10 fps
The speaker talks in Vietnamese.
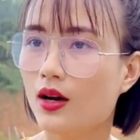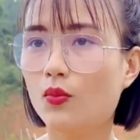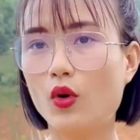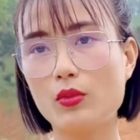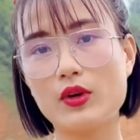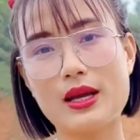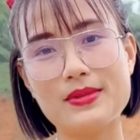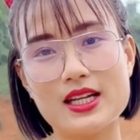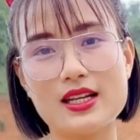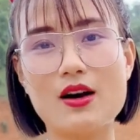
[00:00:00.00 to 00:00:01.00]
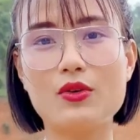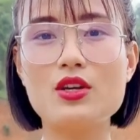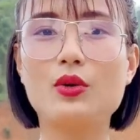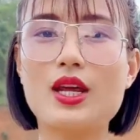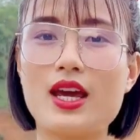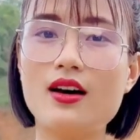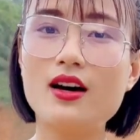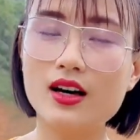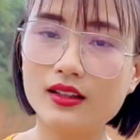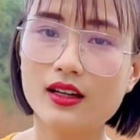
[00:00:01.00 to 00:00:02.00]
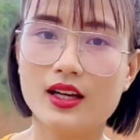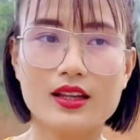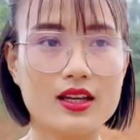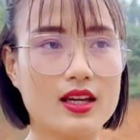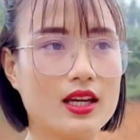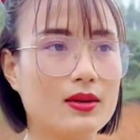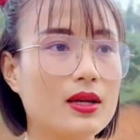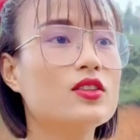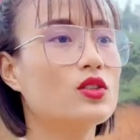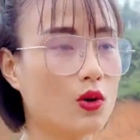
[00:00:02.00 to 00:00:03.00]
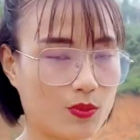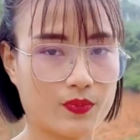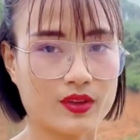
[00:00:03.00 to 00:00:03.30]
muốn một đêm chiến đấu nhiều nháy hơn thì mình dùng